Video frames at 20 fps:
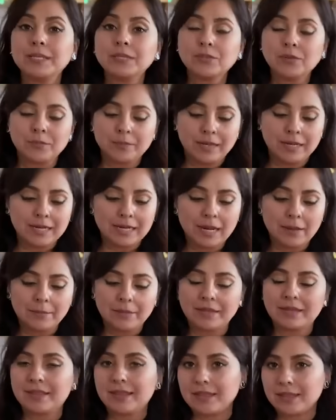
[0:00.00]
puedes tomar la
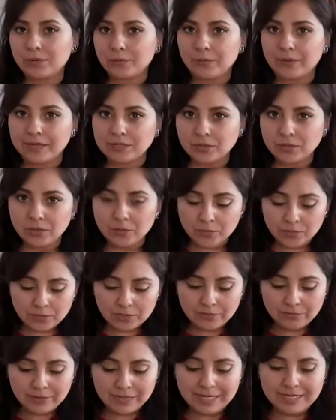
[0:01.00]
medida de tu vaso como
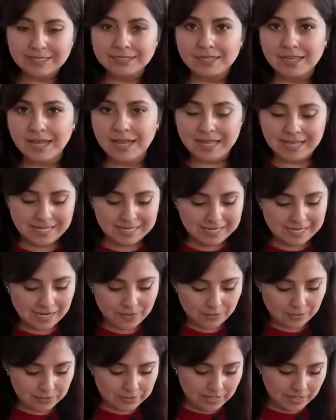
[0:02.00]
referencia e
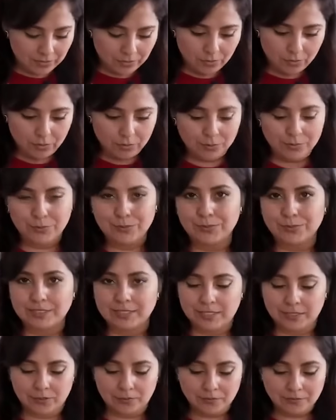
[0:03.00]
irla cortando con un
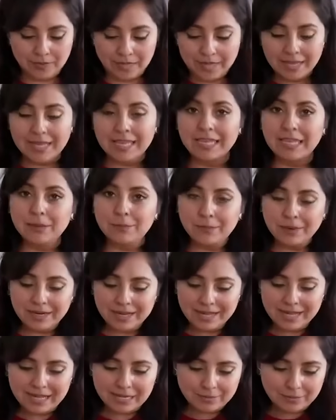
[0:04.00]
cuchillo. Y
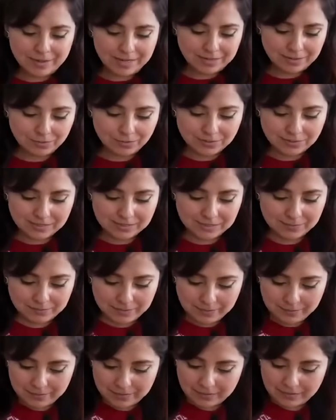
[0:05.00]
para armarlos,
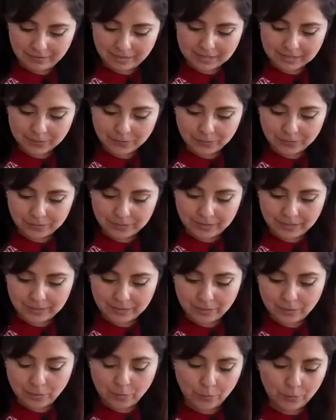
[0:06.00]
simplemente vas a
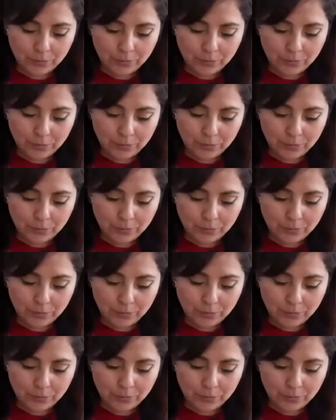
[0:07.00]
poner